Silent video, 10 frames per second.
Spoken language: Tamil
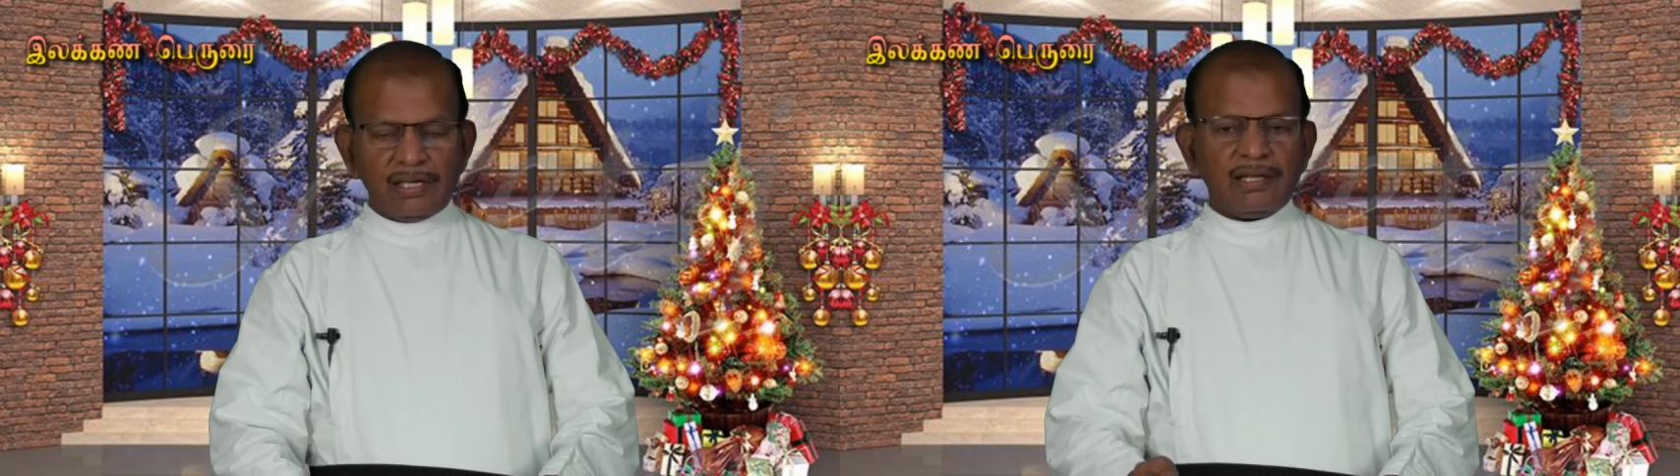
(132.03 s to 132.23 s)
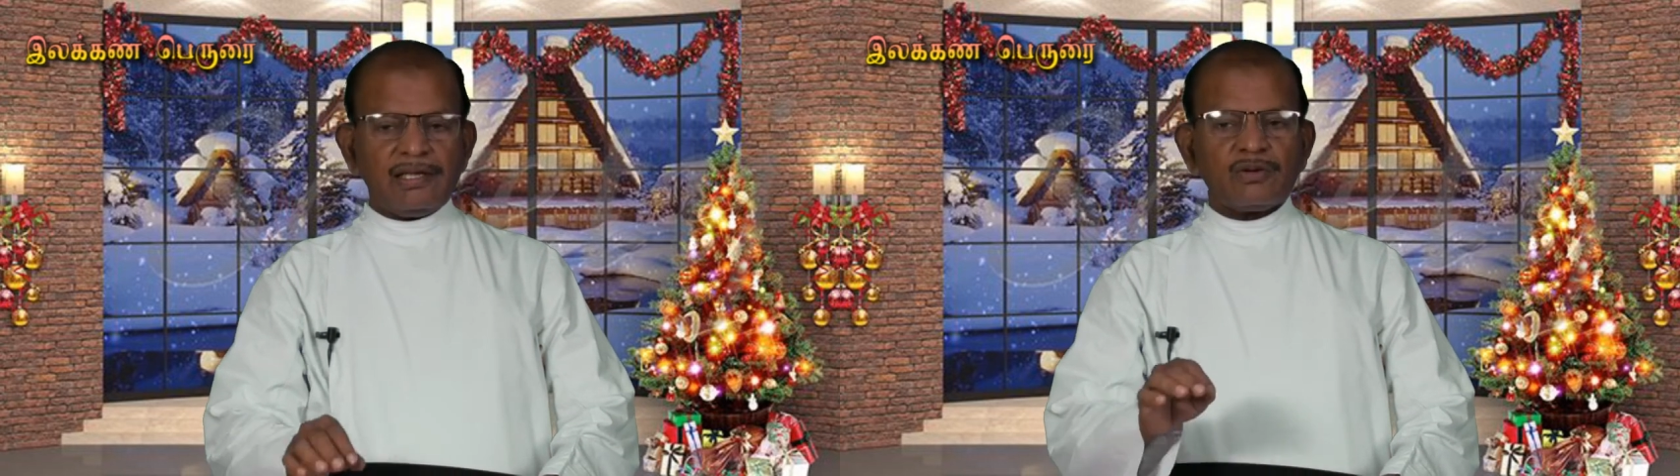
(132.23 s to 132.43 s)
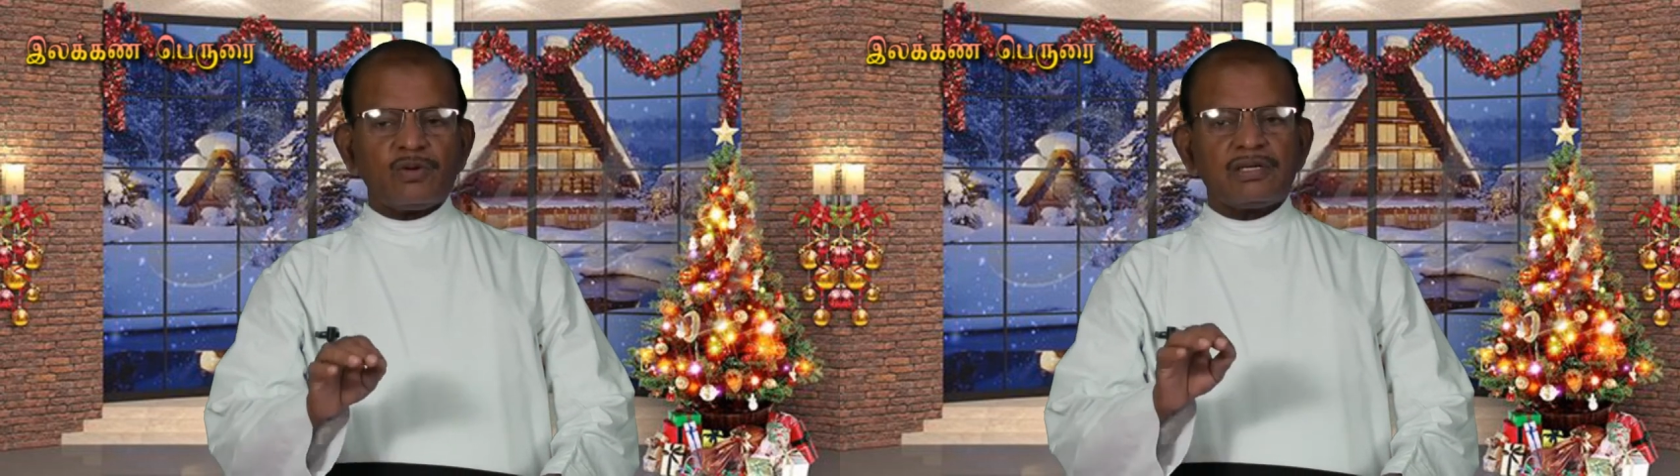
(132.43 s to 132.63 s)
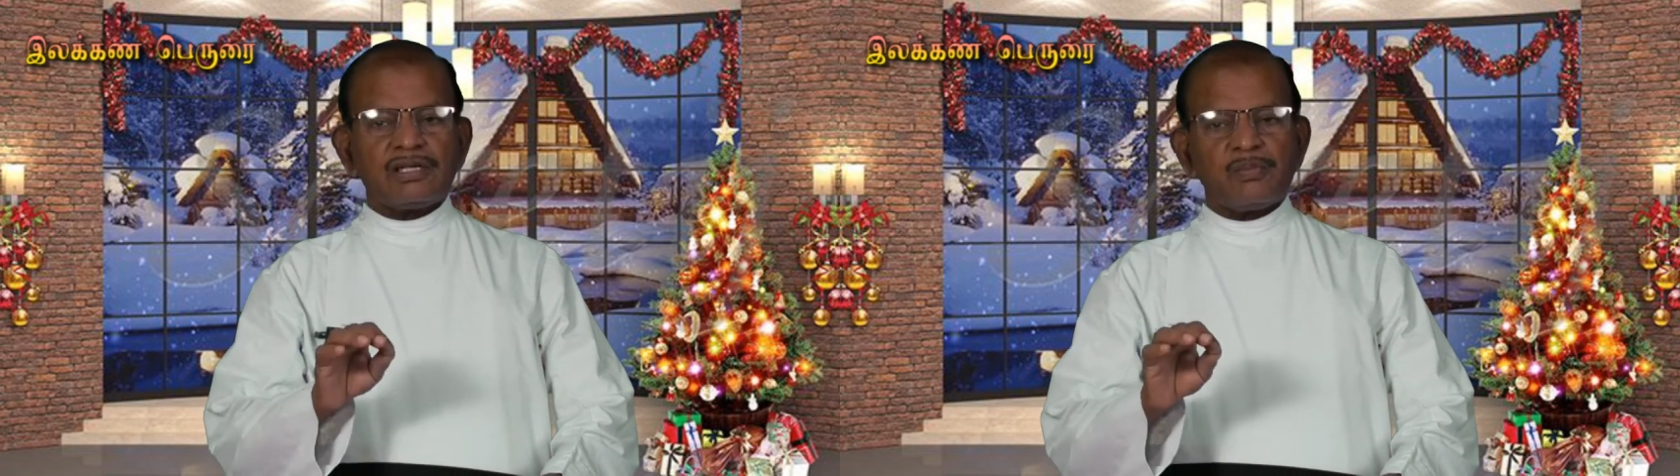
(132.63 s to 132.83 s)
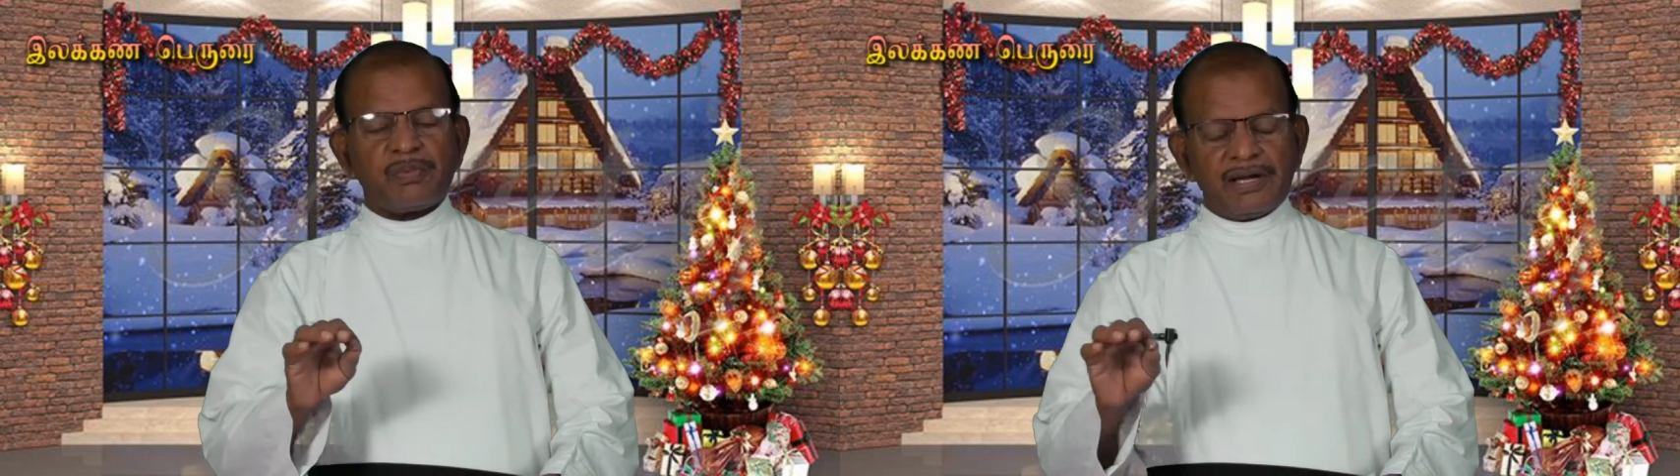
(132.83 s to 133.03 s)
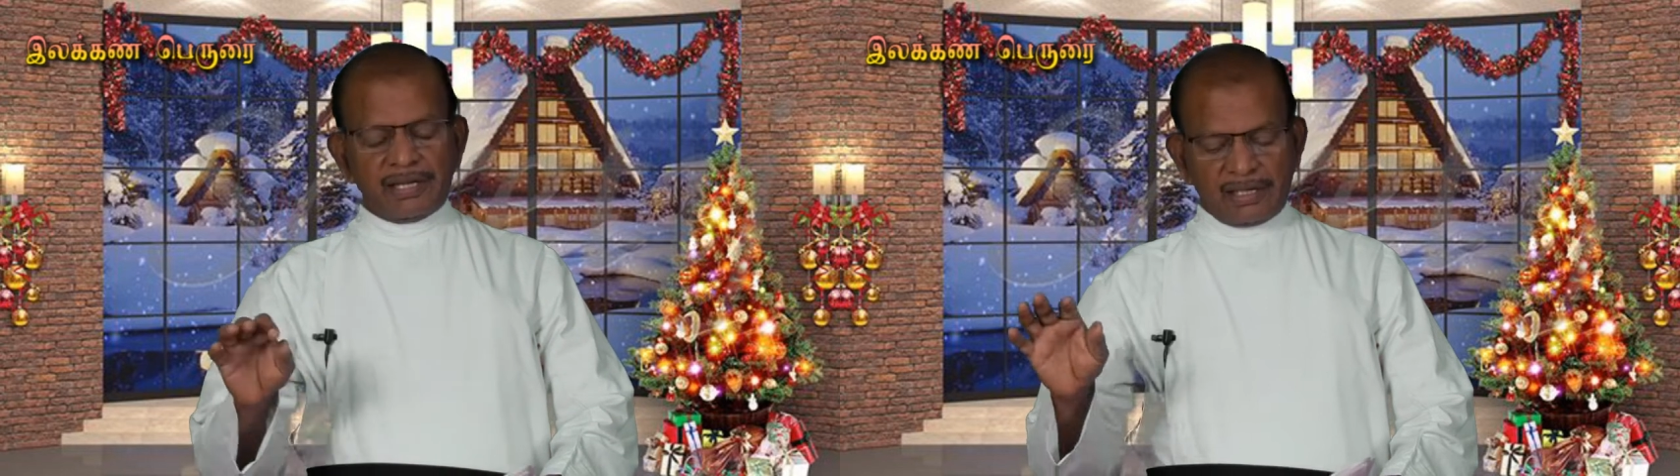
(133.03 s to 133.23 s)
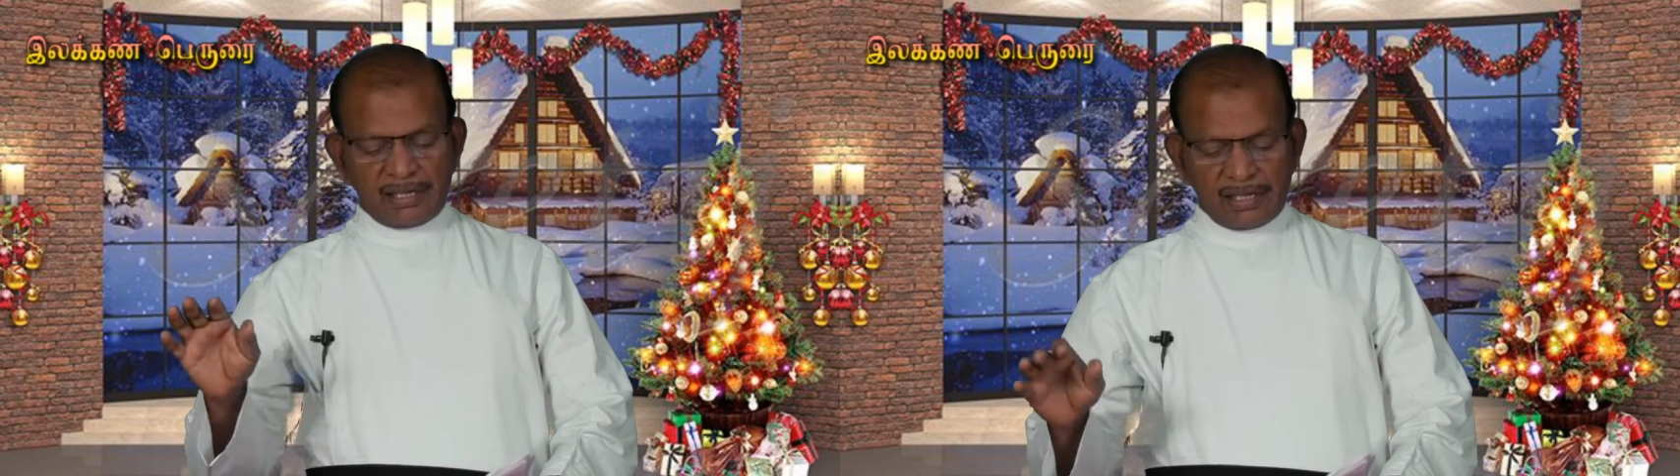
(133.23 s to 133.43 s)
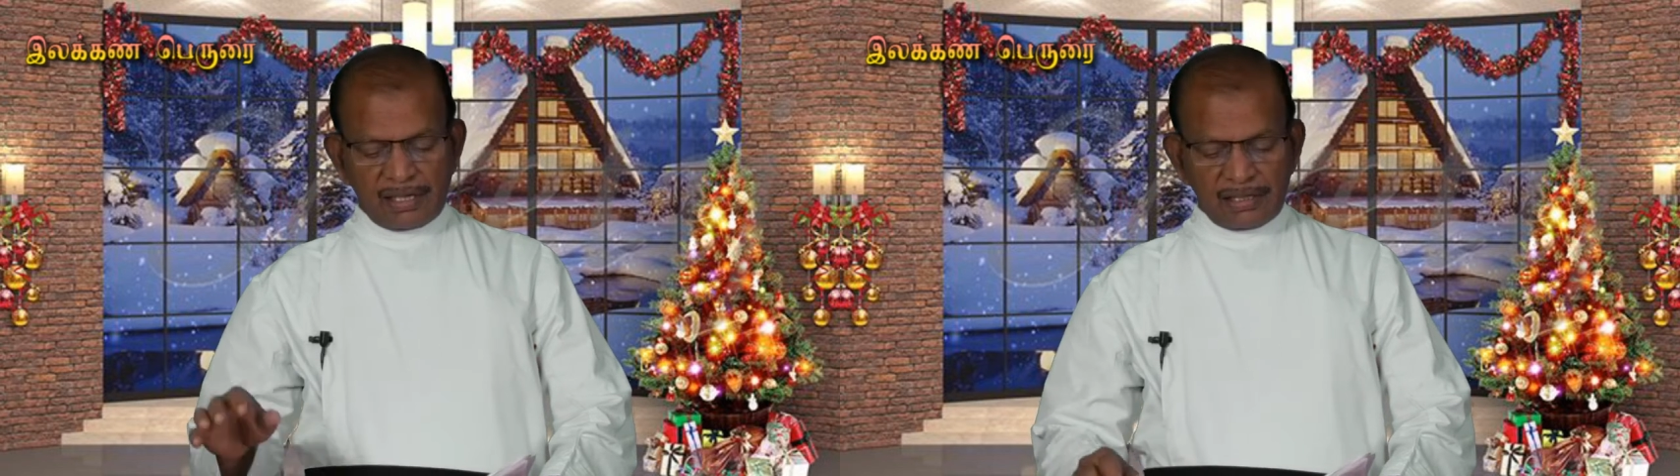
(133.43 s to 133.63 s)
நேர்கோட்டில்
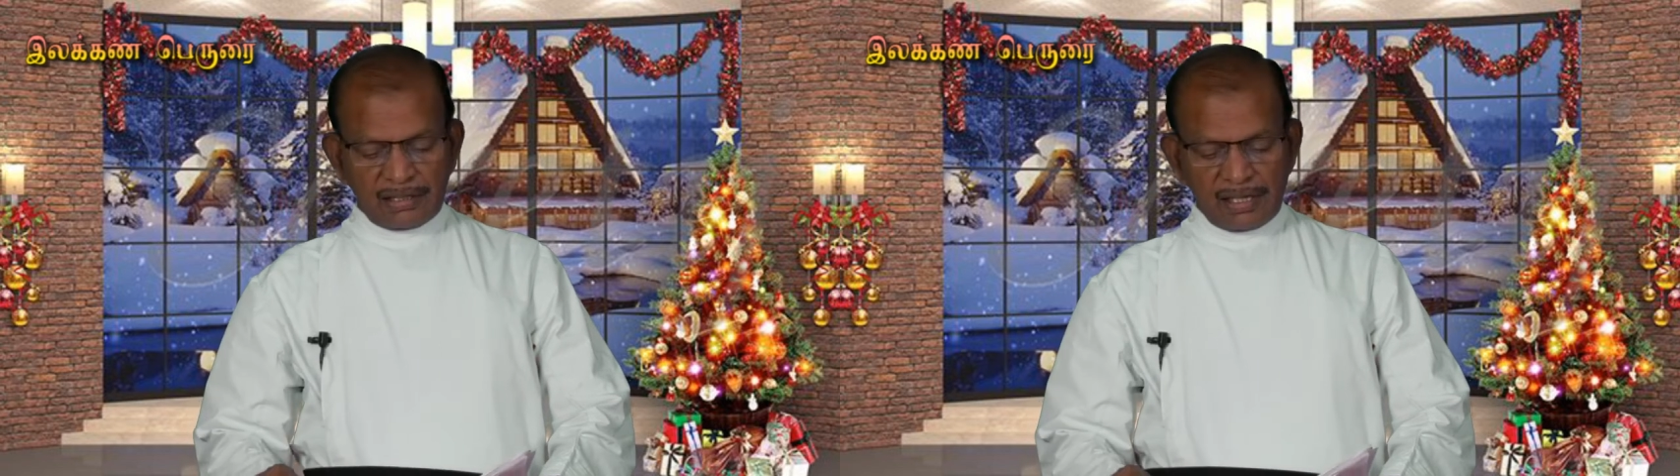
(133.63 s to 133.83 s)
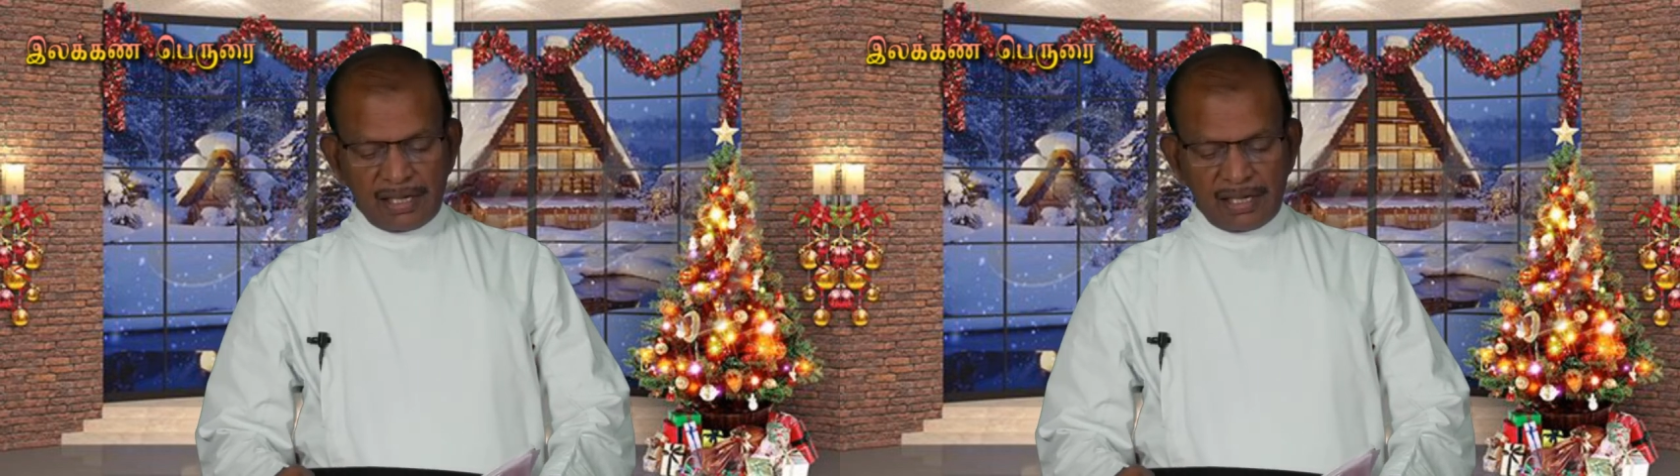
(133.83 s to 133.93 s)
பயணிக்கின்றன என்று